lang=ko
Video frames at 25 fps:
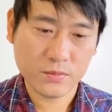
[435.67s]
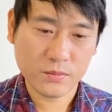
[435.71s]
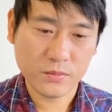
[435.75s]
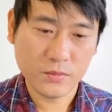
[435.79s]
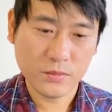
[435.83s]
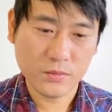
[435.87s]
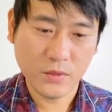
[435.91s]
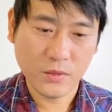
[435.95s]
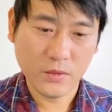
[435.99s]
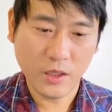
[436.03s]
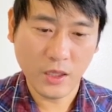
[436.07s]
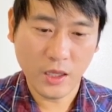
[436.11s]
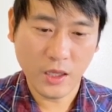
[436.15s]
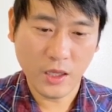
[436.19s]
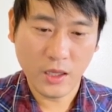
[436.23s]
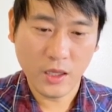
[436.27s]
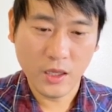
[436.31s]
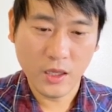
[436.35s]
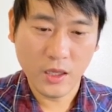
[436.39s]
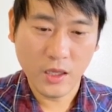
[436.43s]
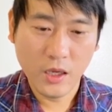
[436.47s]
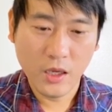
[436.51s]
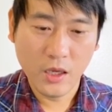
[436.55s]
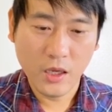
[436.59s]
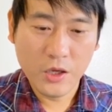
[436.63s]
네,
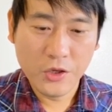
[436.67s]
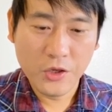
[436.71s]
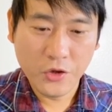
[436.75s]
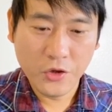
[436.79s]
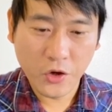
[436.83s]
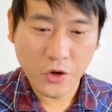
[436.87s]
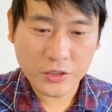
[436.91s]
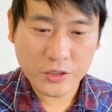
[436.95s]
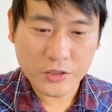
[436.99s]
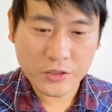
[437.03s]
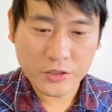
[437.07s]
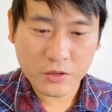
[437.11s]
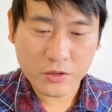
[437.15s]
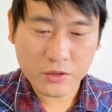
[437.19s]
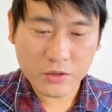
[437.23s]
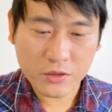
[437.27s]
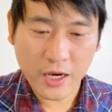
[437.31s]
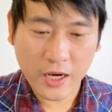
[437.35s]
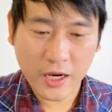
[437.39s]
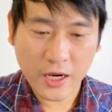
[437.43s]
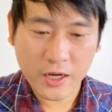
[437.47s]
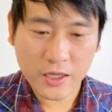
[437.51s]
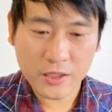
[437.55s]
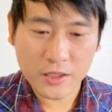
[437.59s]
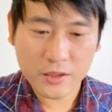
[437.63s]
여기서
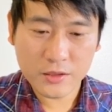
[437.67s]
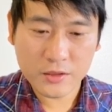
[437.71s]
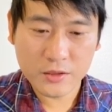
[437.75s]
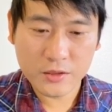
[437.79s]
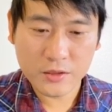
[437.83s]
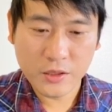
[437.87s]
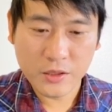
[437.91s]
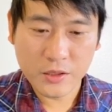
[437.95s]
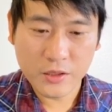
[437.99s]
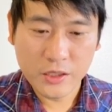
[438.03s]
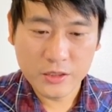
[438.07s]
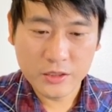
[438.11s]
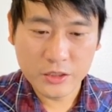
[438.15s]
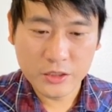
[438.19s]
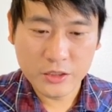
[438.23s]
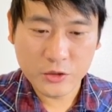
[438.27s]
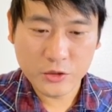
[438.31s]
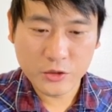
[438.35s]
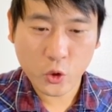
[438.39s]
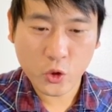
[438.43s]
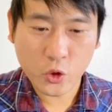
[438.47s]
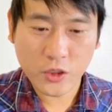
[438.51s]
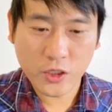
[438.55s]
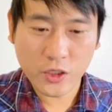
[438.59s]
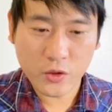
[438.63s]
다양한 직종이
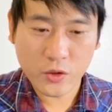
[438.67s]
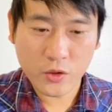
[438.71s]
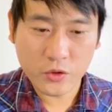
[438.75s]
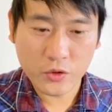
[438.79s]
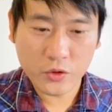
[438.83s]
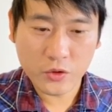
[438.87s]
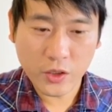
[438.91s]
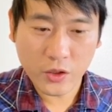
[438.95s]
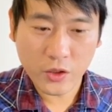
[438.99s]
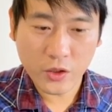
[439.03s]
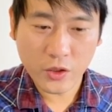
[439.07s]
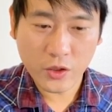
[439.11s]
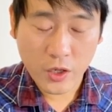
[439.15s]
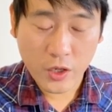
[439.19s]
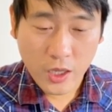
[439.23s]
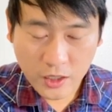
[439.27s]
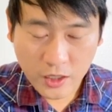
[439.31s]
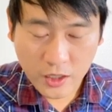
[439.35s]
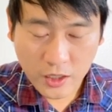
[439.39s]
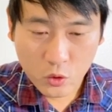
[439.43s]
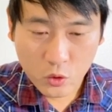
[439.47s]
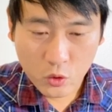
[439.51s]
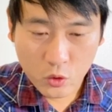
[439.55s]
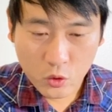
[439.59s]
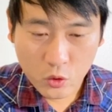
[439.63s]
나오는데요.
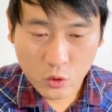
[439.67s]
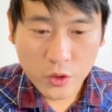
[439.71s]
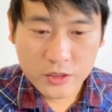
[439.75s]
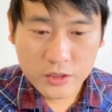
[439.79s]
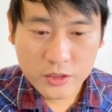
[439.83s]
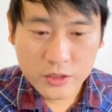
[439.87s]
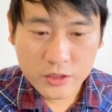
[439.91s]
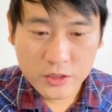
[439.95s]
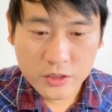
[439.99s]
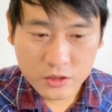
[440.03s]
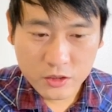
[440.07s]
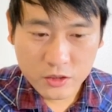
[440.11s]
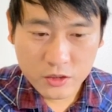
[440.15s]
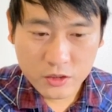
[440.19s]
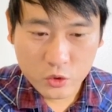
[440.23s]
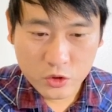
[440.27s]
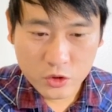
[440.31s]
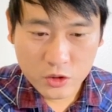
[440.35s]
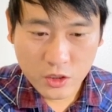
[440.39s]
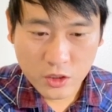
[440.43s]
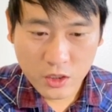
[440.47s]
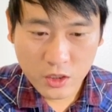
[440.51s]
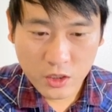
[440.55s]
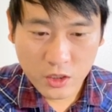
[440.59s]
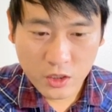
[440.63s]
우버를 직접
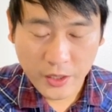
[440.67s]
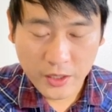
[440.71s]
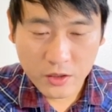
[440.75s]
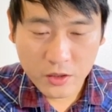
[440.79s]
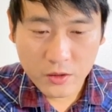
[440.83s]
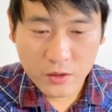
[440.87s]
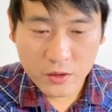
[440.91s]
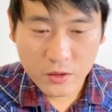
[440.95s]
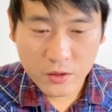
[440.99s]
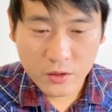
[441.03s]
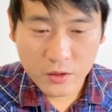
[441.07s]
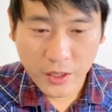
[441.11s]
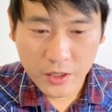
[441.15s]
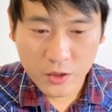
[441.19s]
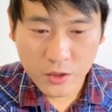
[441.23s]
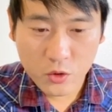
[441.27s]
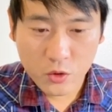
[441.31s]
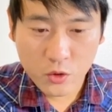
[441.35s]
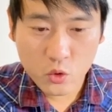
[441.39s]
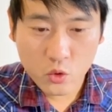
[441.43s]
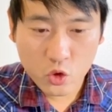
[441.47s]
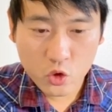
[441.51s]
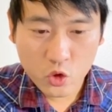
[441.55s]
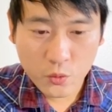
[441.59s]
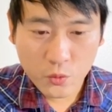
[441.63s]
운전하는 백인
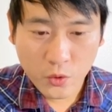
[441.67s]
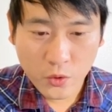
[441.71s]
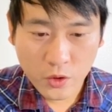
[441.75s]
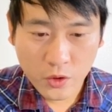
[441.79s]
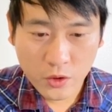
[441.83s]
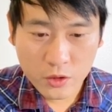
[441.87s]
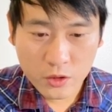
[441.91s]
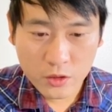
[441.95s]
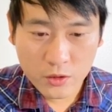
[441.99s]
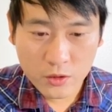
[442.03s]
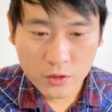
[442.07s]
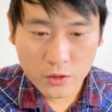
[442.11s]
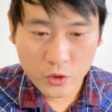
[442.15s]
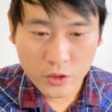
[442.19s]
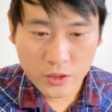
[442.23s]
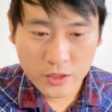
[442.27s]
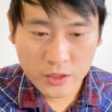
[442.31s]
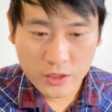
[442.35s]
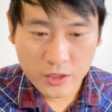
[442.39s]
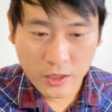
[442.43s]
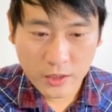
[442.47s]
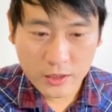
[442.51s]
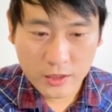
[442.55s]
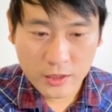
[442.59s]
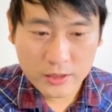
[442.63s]
유튜버를
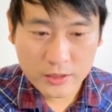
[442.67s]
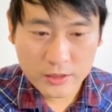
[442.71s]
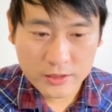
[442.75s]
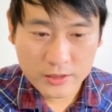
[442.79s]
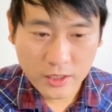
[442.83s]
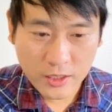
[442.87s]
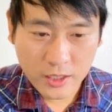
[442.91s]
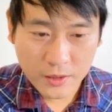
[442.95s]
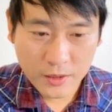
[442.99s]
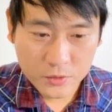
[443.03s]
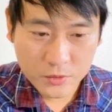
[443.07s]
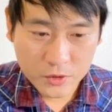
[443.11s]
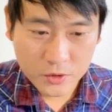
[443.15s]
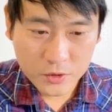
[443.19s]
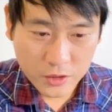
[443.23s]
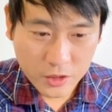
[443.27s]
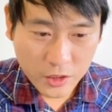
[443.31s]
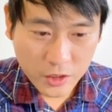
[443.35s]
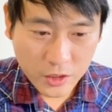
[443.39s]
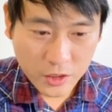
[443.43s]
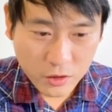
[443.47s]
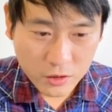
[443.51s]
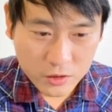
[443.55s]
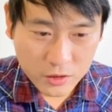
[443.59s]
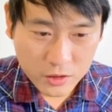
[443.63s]
보니까 그 사람은
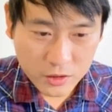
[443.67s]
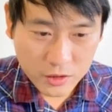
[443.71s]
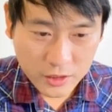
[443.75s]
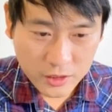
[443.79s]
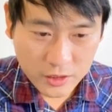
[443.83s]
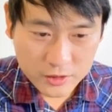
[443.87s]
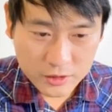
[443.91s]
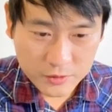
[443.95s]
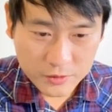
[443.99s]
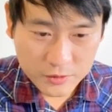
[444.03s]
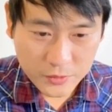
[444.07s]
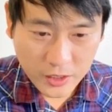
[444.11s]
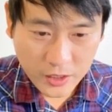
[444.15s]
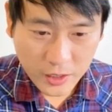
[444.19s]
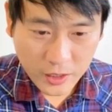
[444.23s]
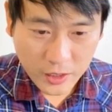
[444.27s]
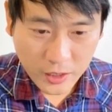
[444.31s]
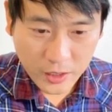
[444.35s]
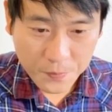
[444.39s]
이걸 클릭했습니다.